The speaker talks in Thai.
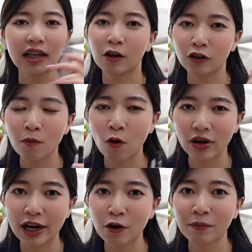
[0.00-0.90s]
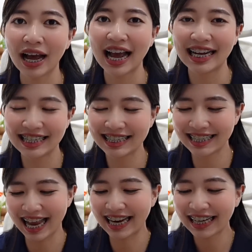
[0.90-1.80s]
เราก็ต้องพกยาดมนะคะ ให้ชื่
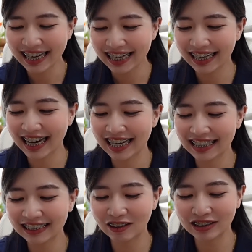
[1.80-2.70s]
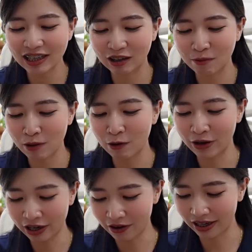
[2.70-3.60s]
นใจ เออ อันนี้ก็คือต้องติดกระเป๋า
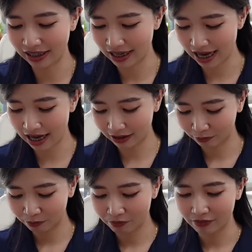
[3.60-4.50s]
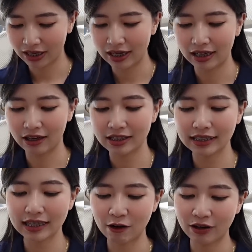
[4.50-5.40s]
ไว้หน่อย อ่ะเราก็
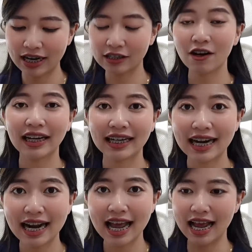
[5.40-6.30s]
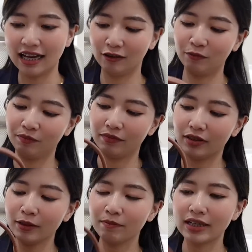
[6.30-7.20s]
จะใส่ไว้ในช่องเล็กด้านหน้า
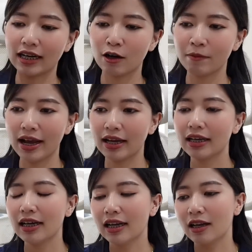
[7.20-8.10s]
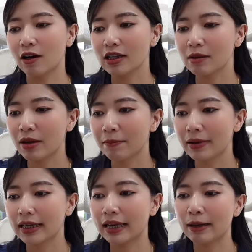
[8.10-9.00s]
จุ๊บยัดเข้าไปแล้วก็จะมี
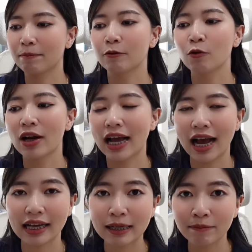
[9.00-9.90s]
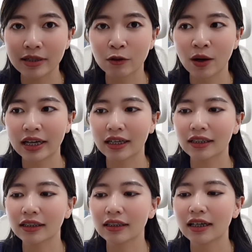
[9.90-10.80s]
เป็นกิฟต์ด้วยนะคะ กิฟต์จิ๋วอันนี้
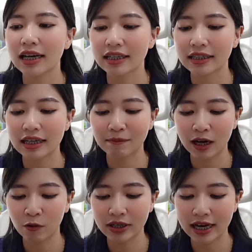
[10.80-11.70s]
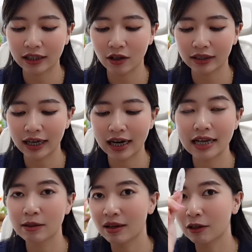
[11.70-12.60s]
ก็คือจริงๆมันเอาไว้ใช้ตอนแต่งห
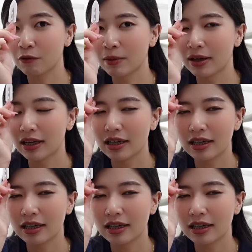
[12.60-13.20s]
น้าใช่ป่ะแต่ฟิล์ม